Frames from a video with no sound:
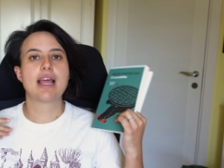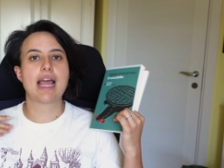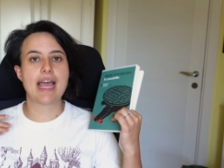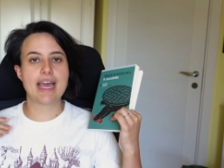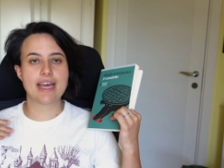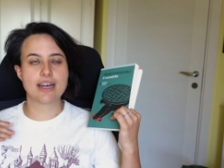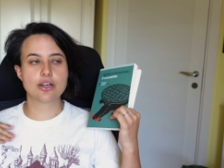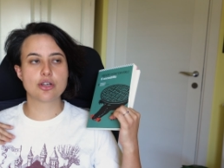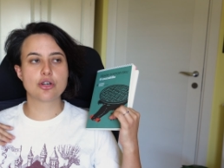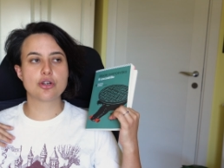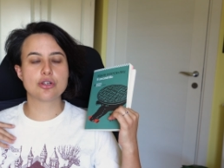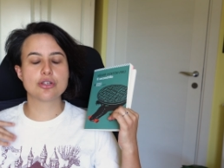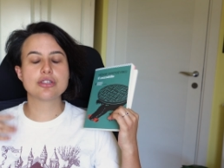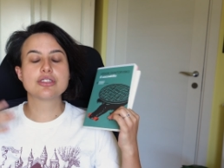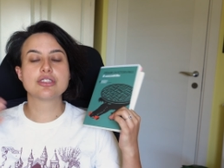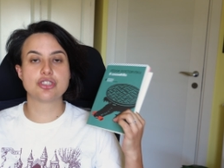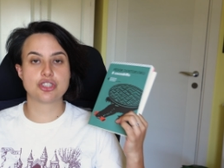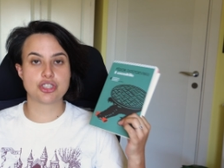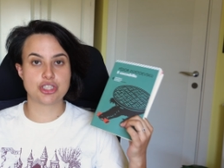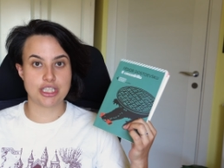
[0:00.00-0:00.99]

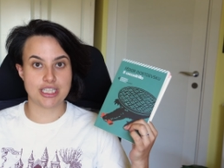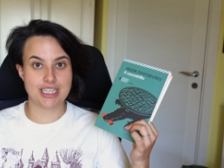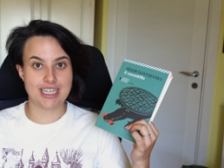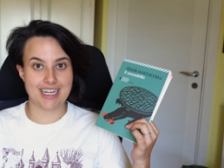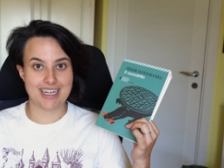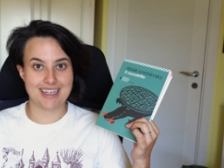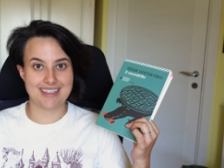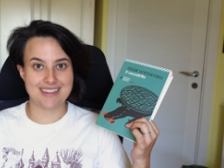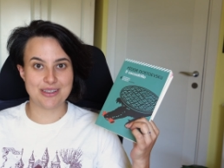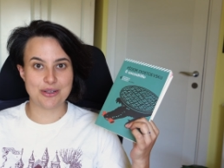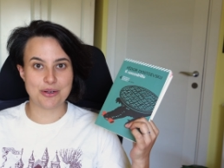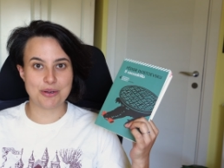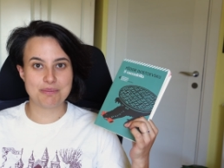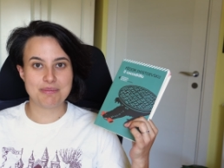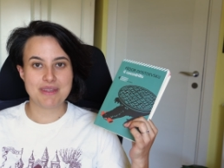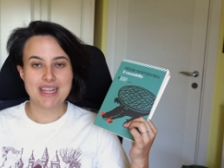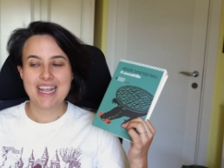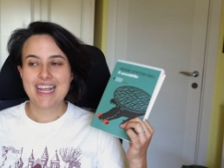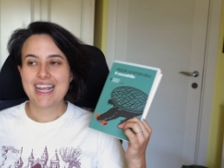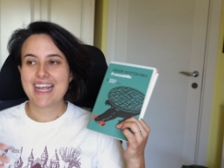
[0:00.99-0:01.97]
Ergo ci
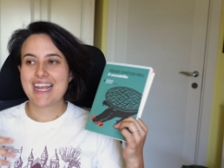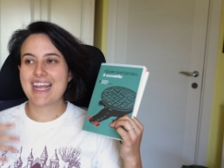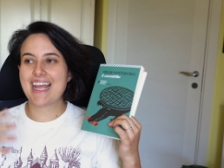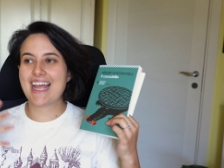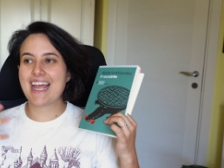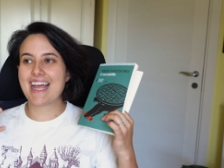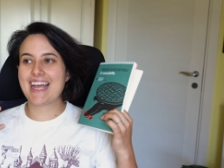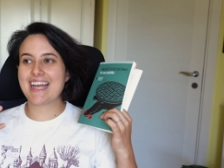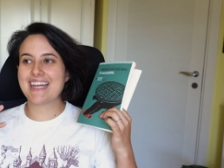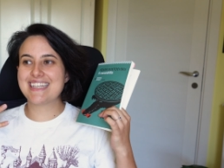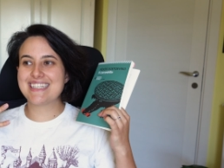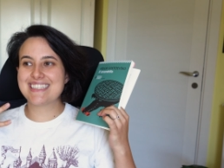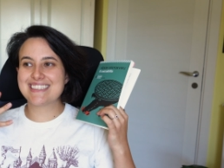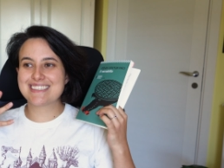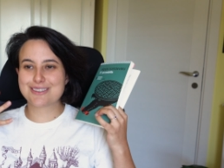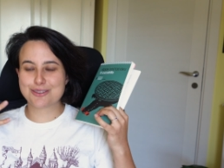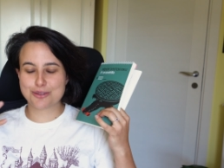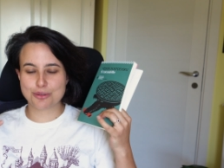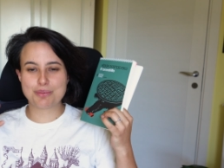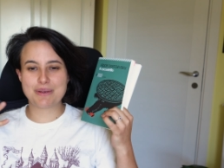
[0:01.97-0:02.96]
credo è
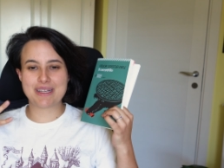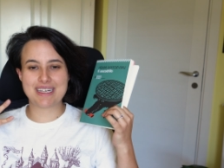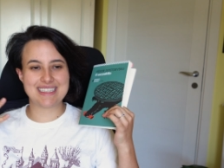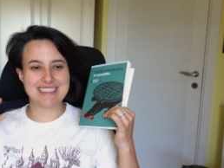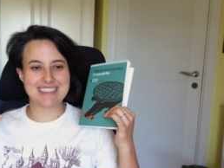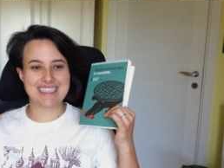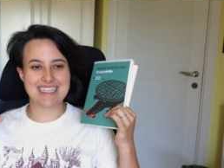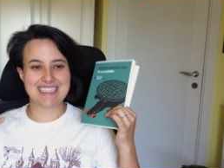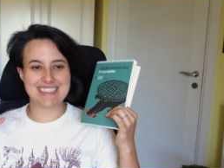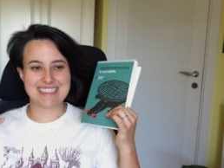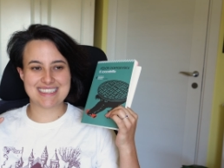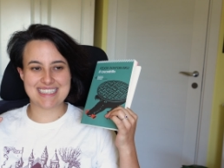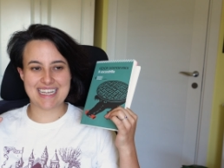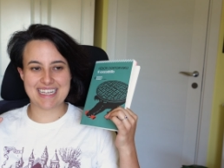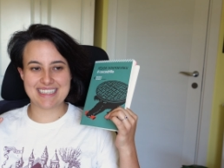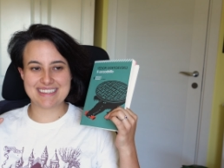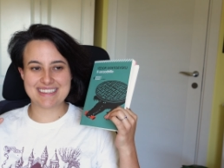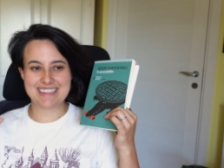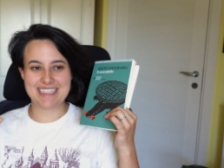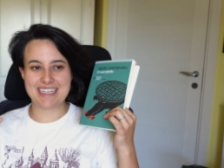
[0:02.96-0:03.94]
super
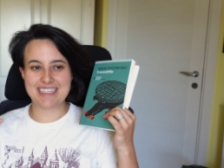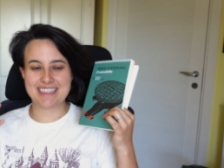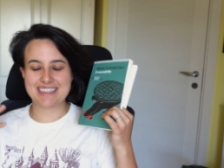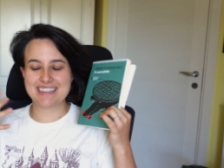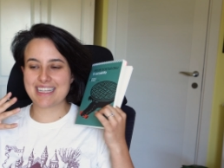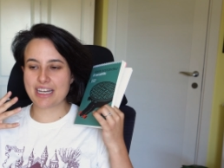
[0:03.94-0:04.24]
interessante.